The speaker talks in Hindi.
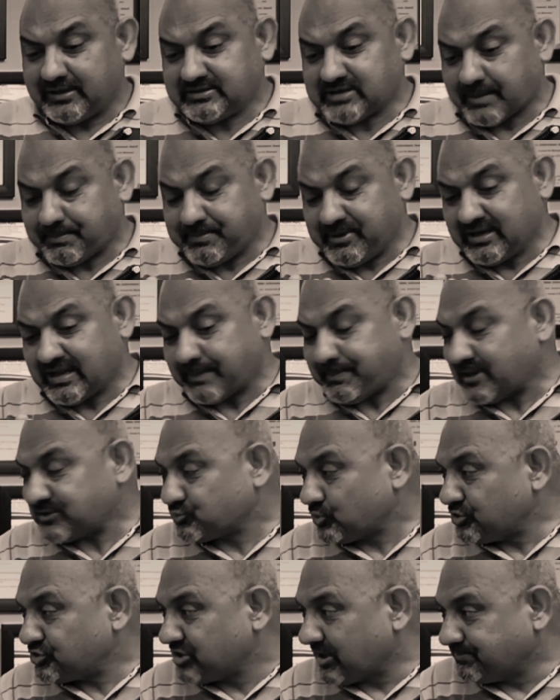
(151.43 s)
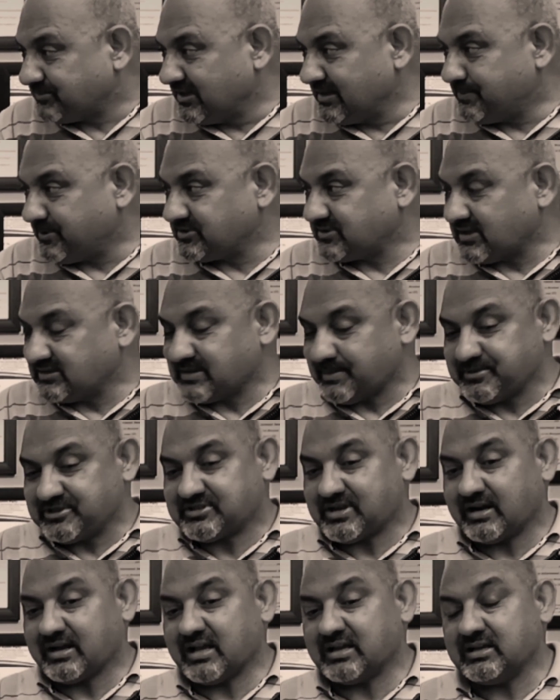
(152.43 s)
फिर जब इनके पास कोई शब्द नहीं बचता
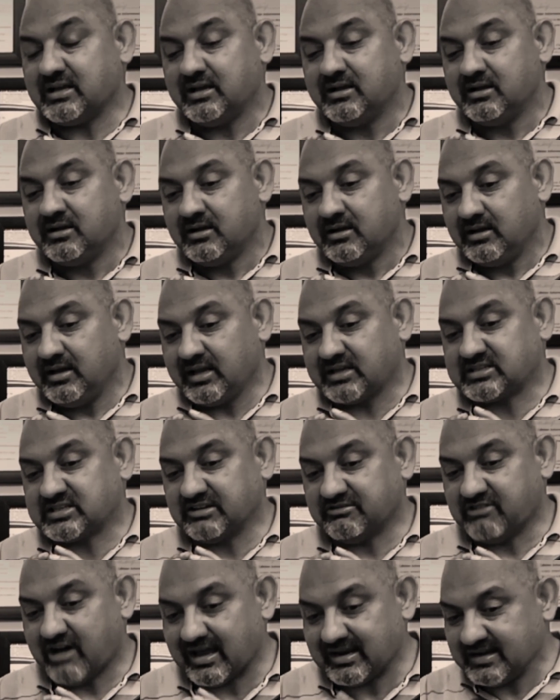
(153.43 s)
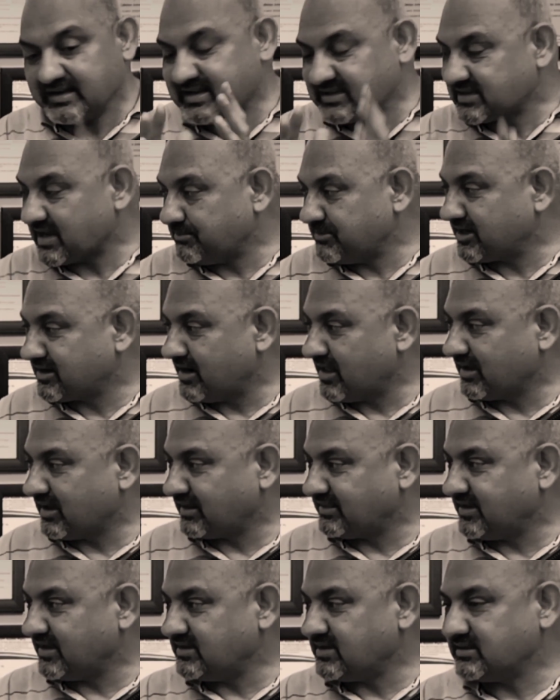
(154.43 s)
जब इस तरह का एक सवाल इनके सामने
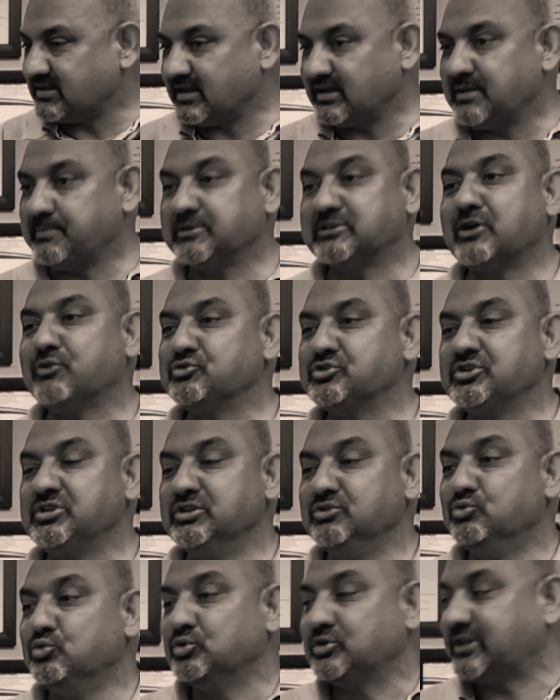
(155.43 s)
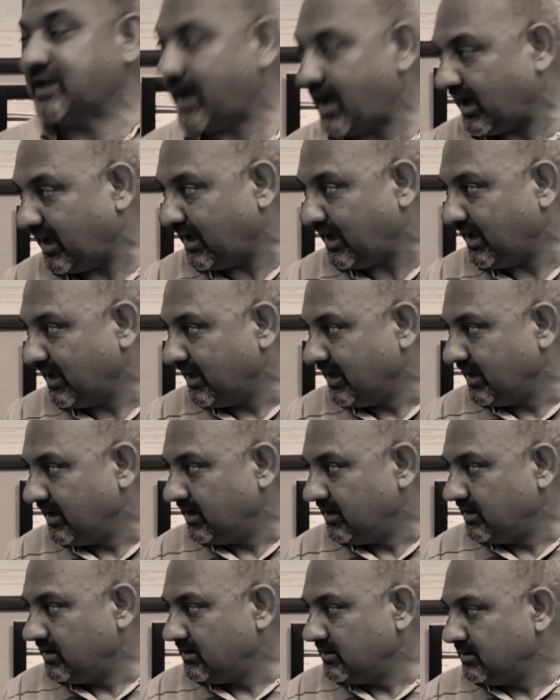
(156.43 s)
खड़ा कर दिया जाता है कि बताओ जी हिंदू क्या
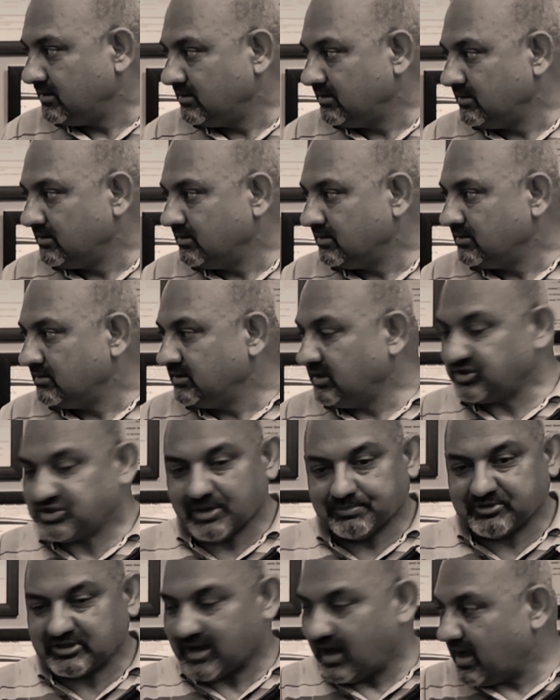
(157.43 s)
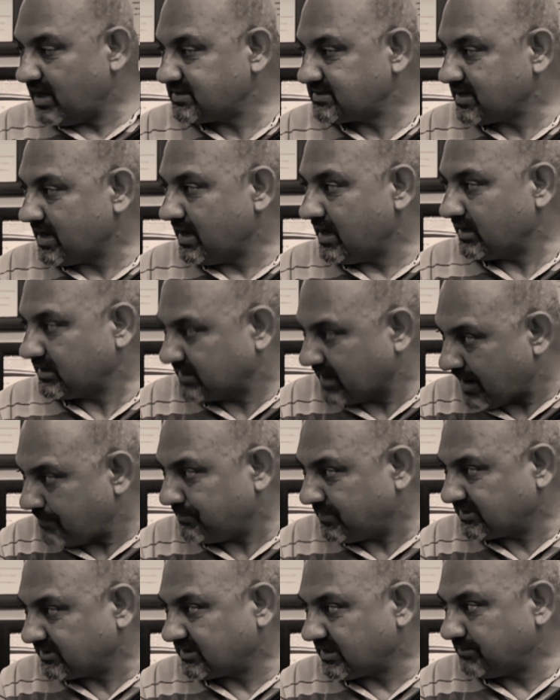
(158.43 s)
हम्म। ये शब्द कहां से आया
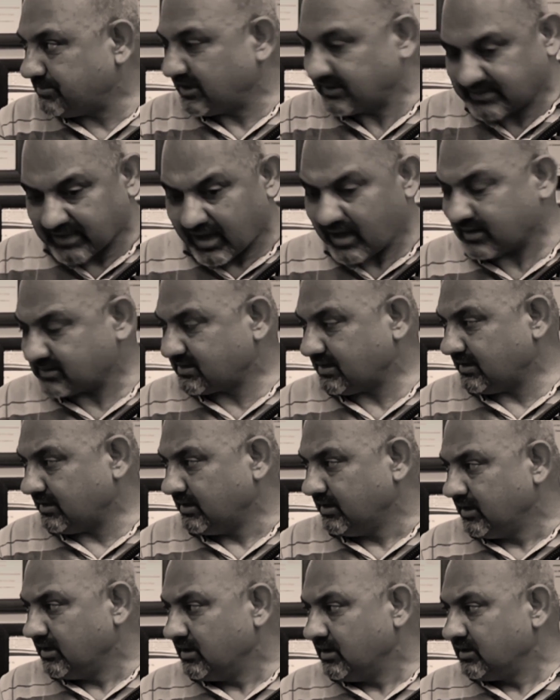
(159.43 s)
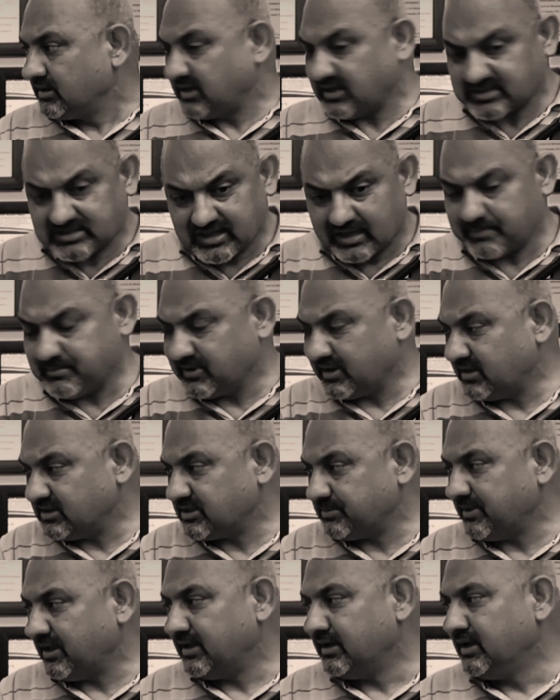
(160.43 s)
क्या मतलब है क्या अर्थ है हम्म। किस धर्म
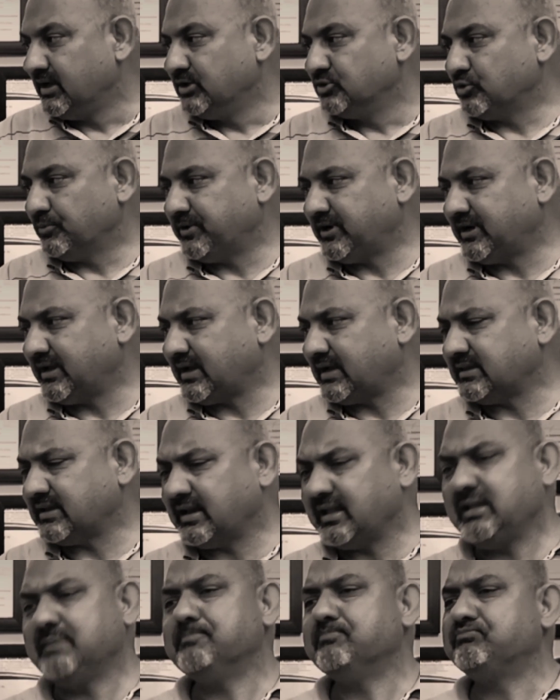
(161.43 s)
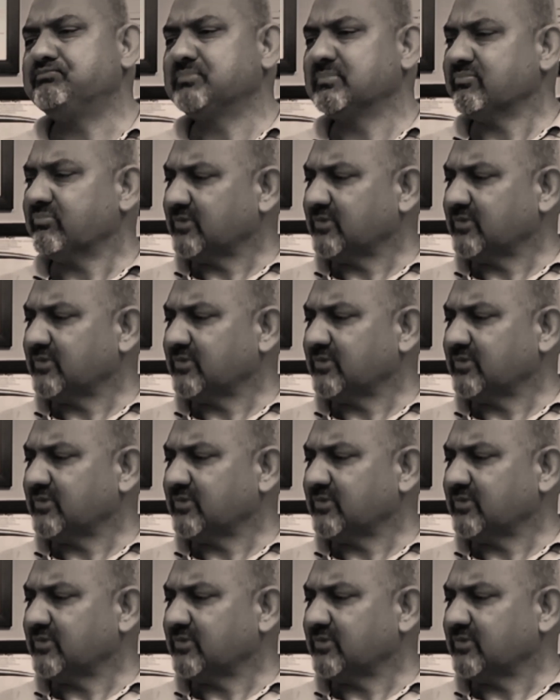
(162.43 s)
ग्रंथ में है तो हम्म। फिर ये कहते नहीं